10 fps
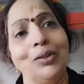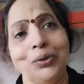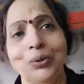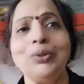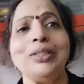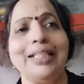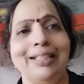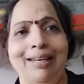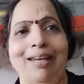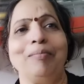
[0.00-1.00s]
शुरू से
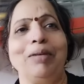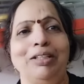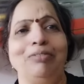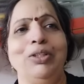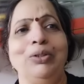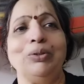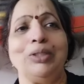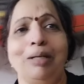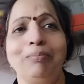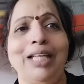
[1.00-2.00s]
देखें मेरी वीडियो
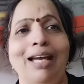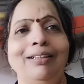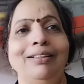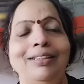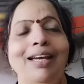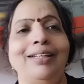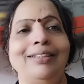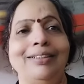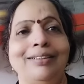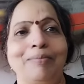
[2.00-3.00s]
जब जागृति आई
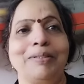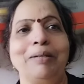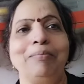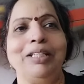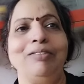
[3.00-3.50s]
थी तब से मेरी